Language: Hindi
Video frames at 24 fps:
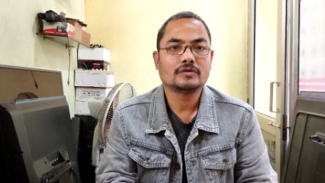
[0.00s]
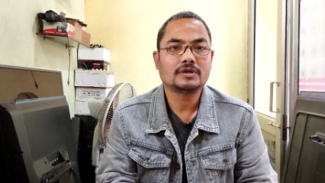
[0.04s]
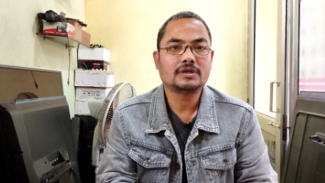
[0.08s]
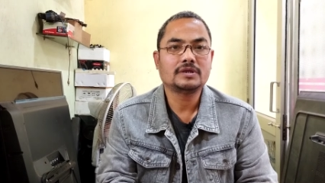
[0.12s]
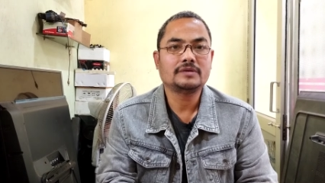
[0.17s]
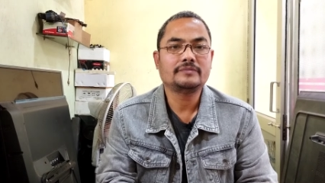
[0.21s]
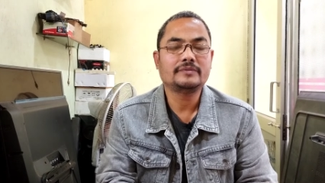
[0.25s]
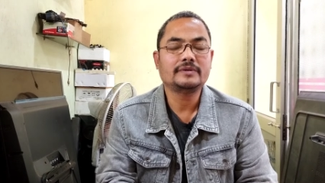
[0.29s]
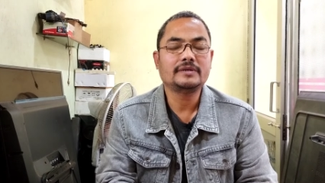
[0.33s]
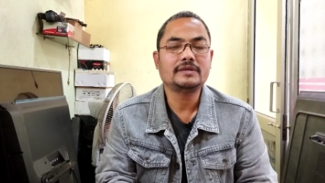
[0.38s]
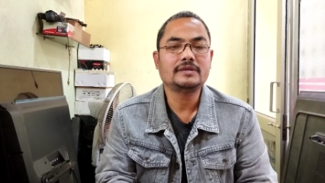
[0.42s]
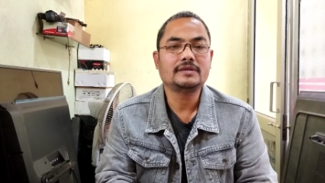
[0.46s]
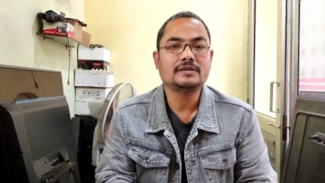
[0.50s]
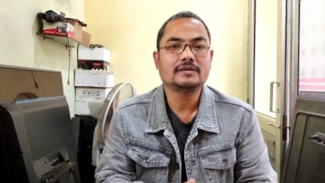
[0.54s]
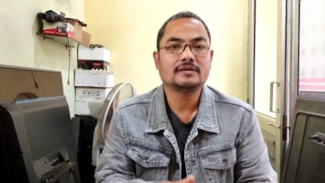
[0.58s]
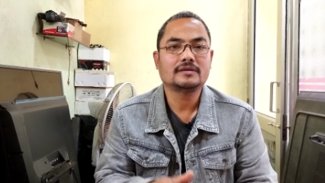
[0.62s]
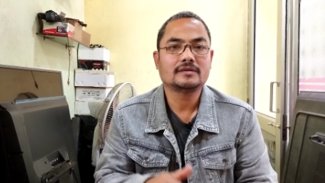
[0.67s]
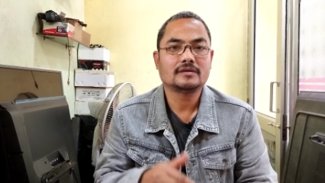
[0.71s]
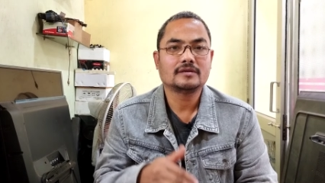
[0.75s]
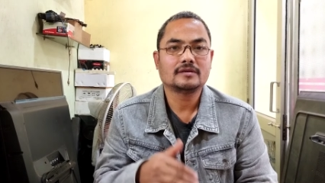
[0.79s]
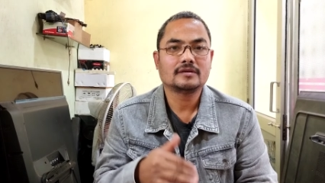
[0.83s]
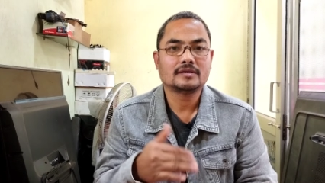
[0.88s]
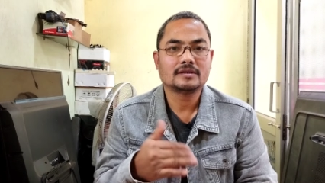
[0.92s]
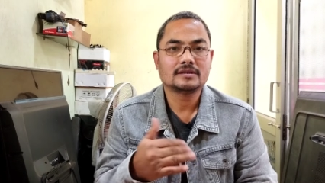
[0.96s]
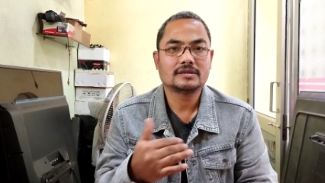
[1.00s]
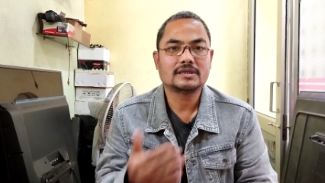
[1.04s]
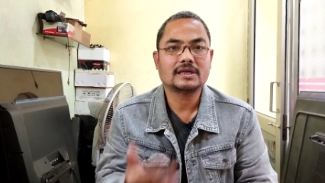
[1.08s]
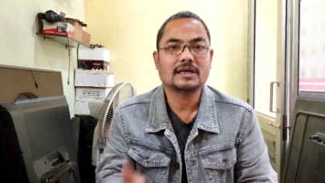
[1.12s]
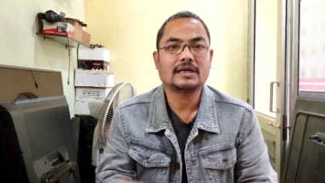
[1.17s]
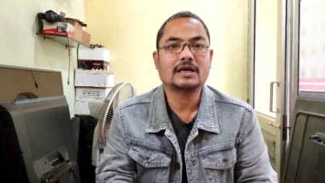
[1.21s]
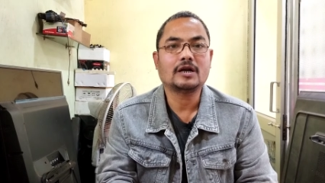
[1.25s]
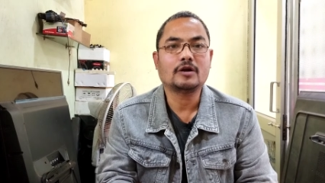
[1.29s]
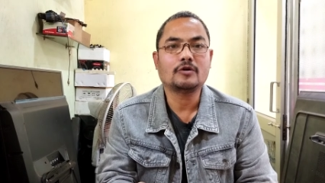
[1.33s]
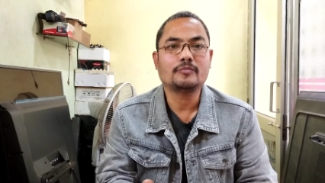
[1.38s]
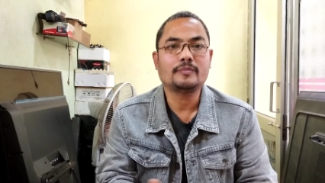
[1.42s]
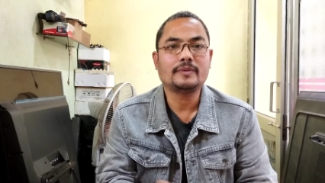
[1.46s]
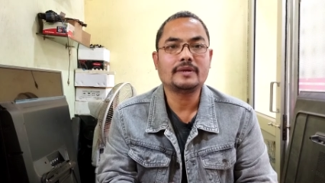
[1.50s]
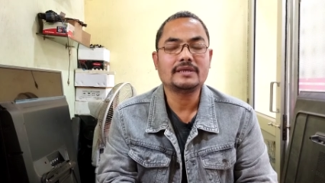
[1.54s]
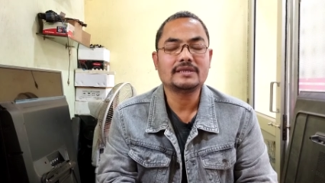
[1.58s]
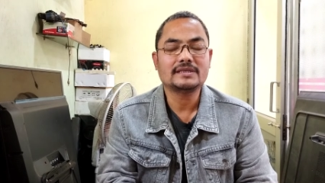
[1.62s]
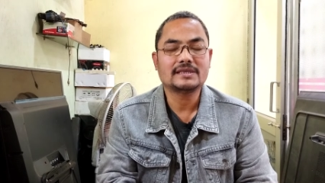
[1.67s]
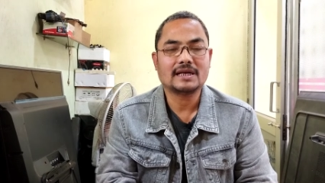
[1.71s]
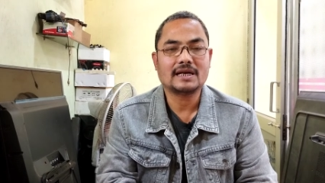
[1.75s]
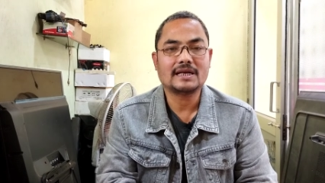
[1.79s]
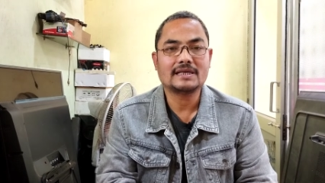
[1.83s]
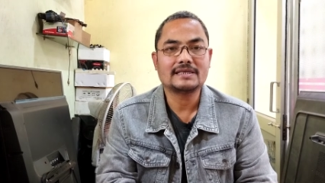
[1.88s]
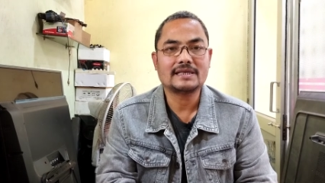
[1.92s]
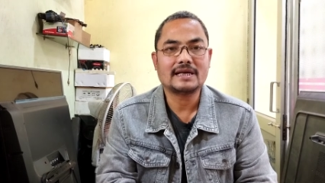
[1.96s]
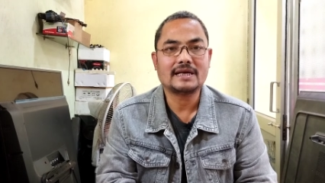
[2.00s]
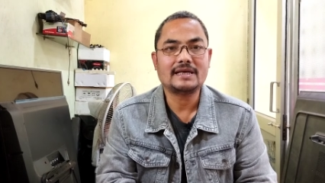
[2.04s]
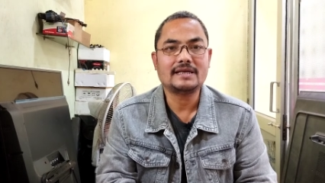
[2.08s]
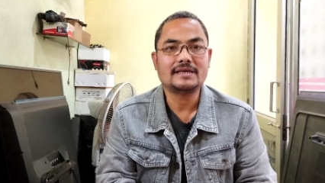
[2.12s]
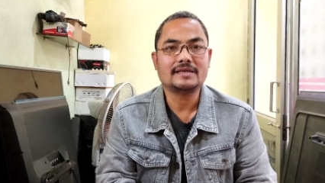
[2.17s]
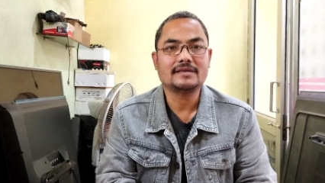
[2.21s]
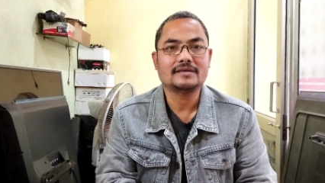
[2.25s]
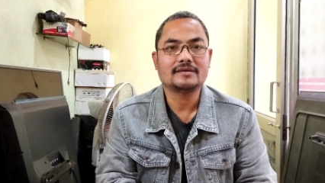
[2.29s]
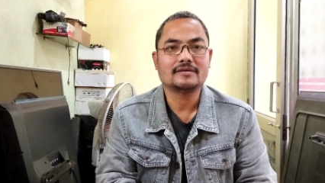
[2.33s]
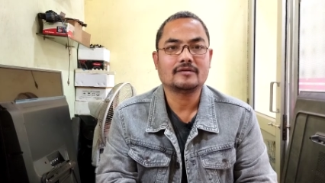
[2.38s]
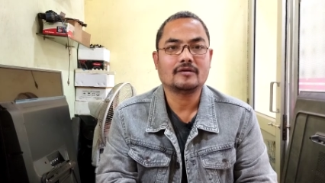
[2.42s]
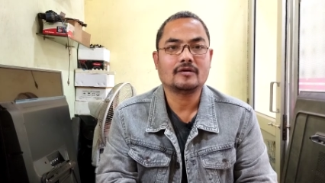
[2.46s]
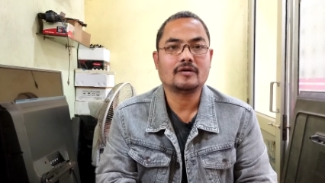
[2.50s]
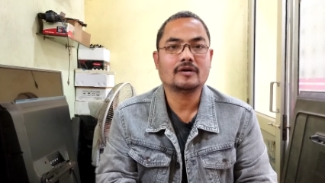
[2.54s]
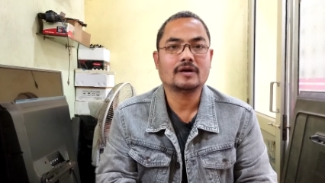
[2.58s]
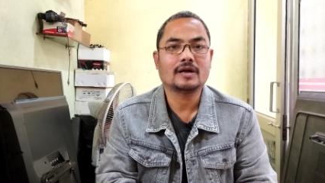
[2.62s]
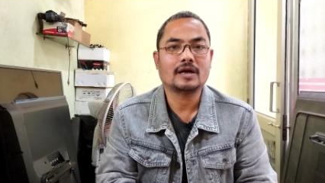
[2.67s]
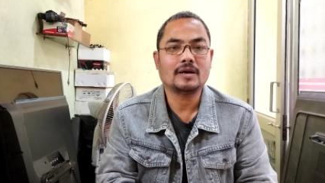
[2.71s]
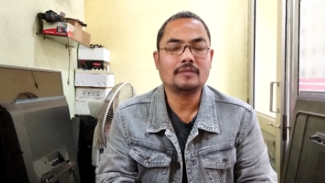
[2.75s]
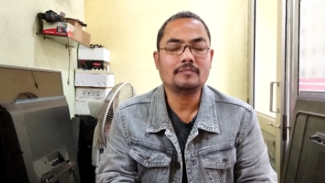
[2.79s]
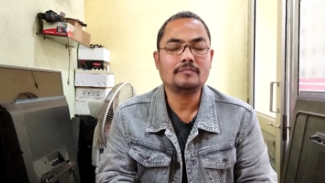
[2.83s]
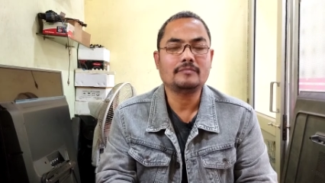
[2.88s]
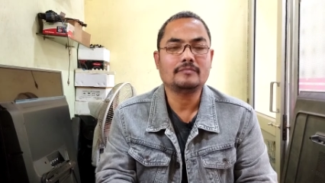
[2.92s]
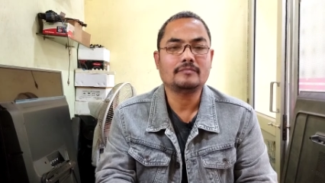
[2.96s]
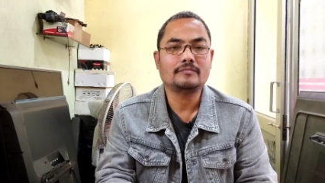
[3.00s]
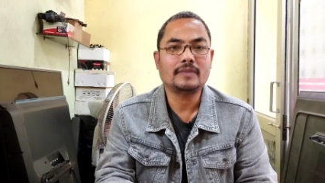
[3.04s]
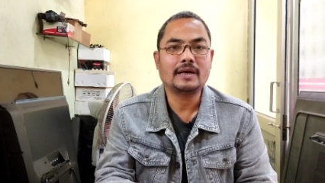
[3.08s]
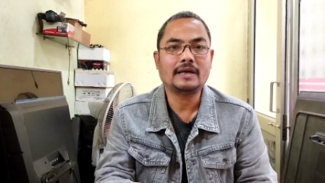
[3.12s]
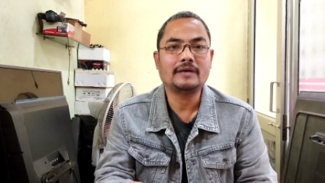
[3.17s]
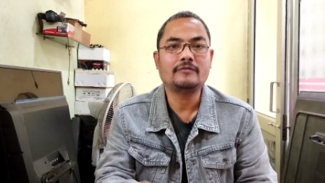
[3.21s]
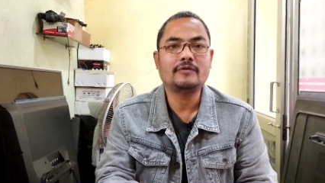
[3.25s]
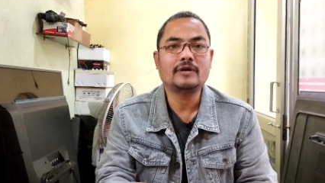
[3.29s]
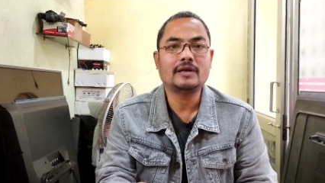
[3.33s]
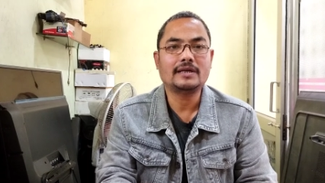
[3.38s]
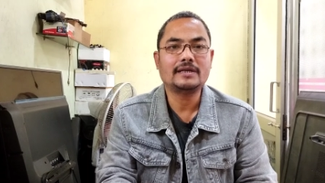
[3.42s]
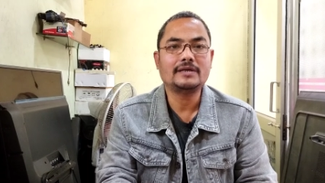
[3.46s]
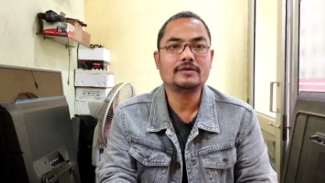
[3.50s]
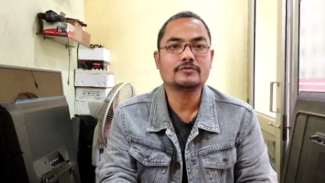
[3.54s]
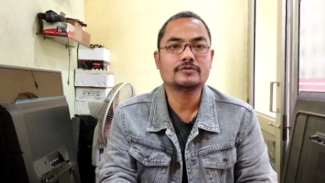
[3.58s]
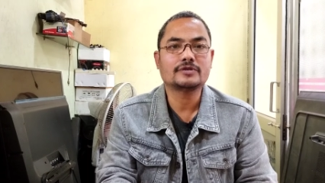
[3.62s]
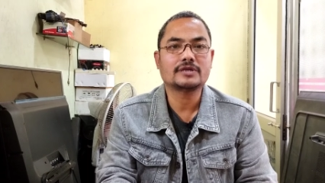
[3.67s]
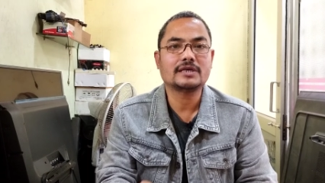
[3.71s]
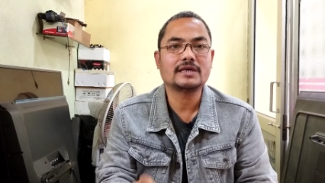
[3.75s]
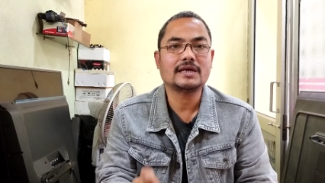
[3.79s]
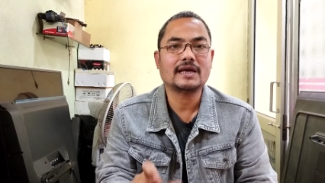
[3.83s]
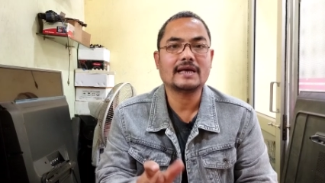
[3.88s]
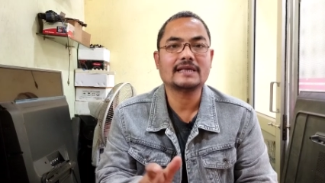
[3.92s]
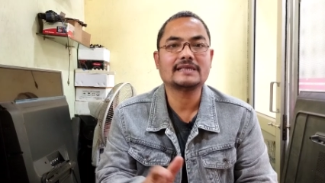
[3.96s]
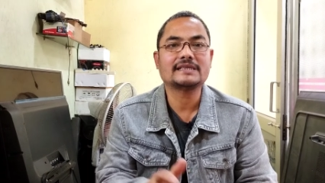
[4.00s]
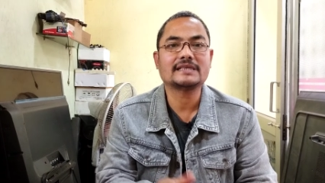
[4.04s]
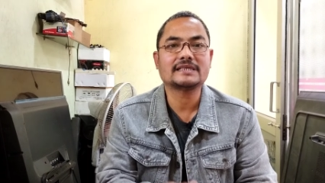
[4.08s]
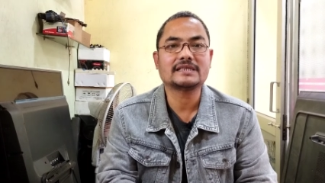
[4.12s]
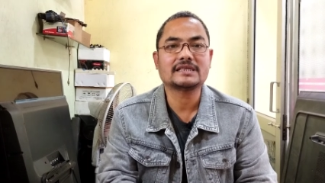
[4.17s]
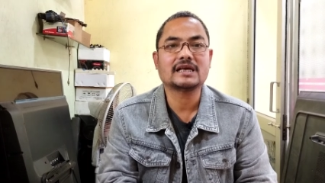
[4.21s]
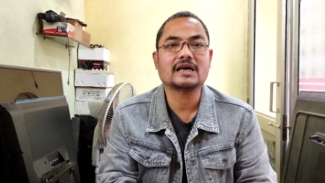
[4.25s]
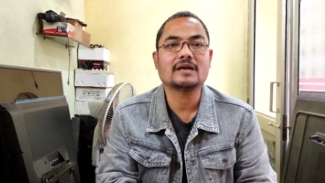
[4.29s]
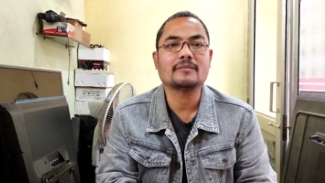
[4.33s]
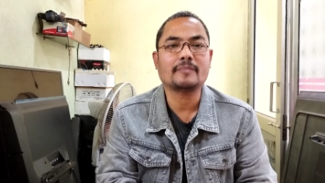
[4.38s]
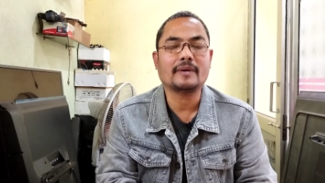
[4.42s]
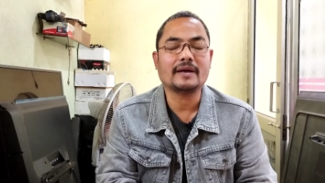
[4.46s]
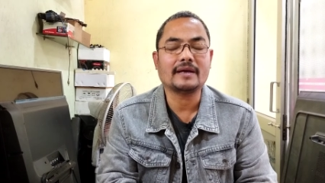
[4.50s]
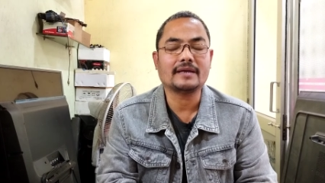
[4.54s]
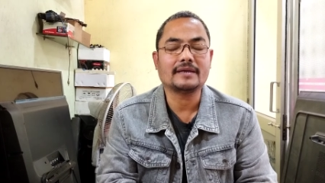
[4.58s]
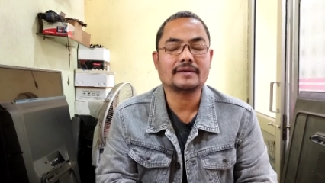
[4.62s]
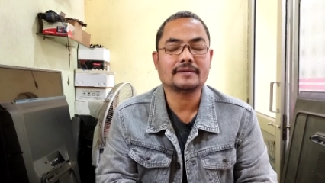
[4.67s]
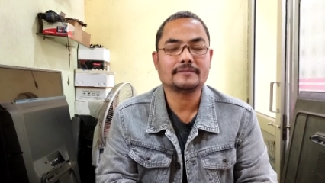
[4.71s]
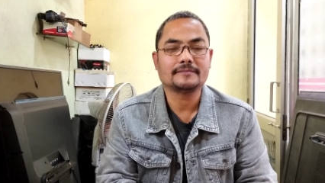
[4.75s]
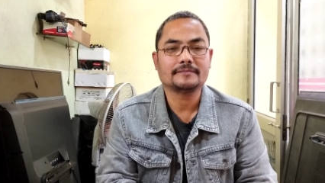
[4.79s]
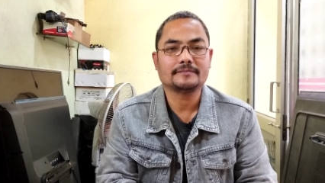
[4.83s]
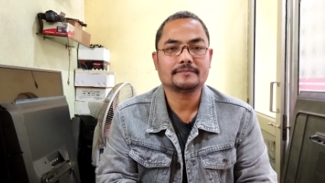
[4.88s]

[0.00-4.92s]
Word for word: टीवी शटडाउन में चला जाए और हम मैनुअली उसे एडजस्ट कर पाए